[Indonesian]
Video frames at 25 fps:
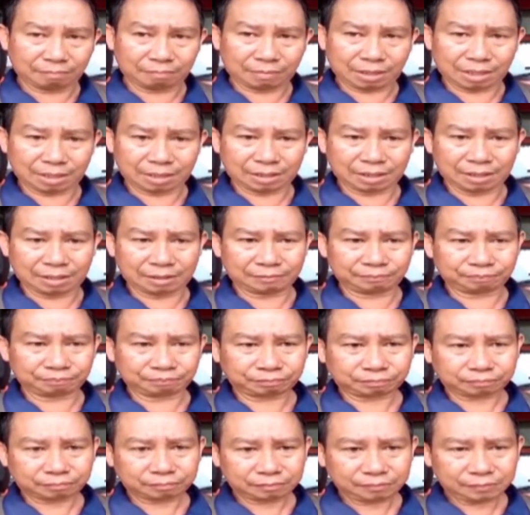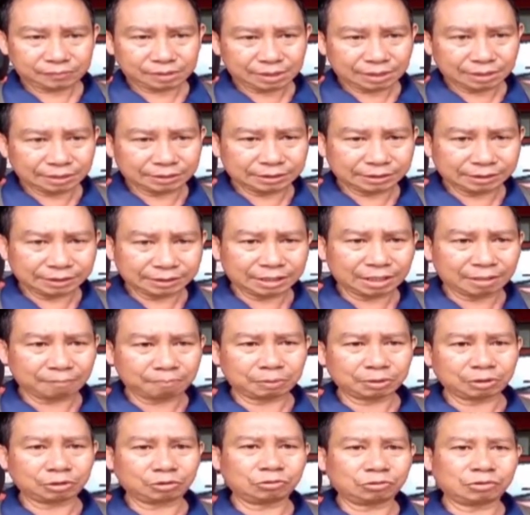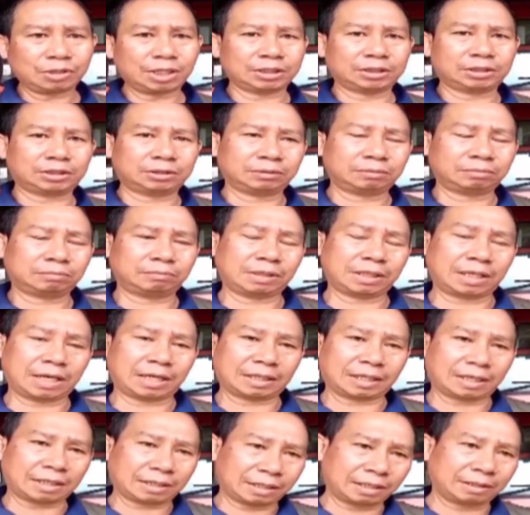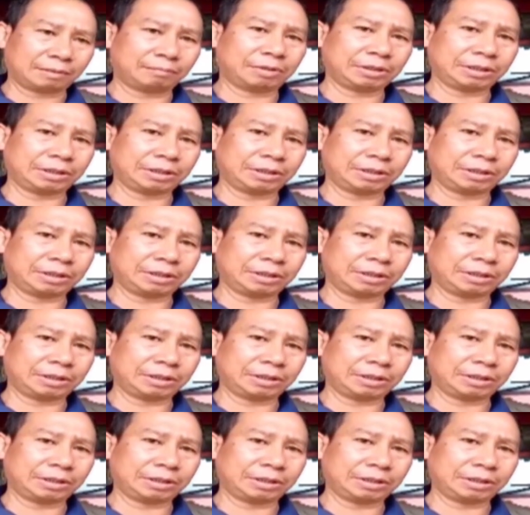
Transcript: maka jika petugas mengarahkan,